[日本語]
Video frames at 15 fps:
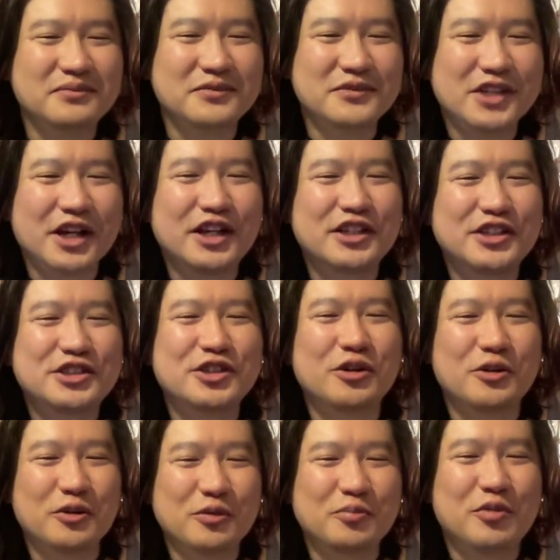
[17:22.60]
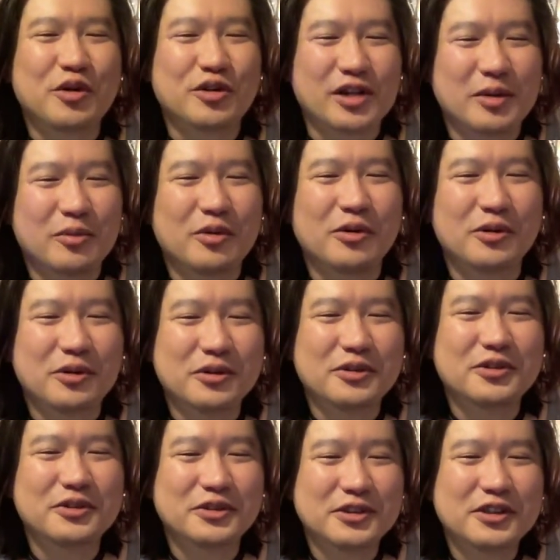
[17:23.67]
いだから一応僕らも
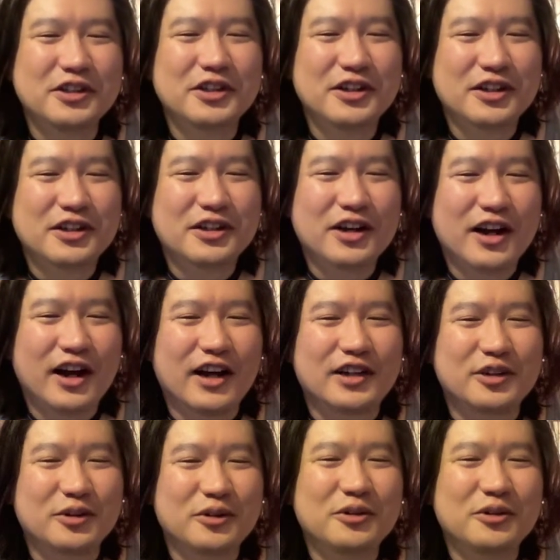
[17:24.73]
あの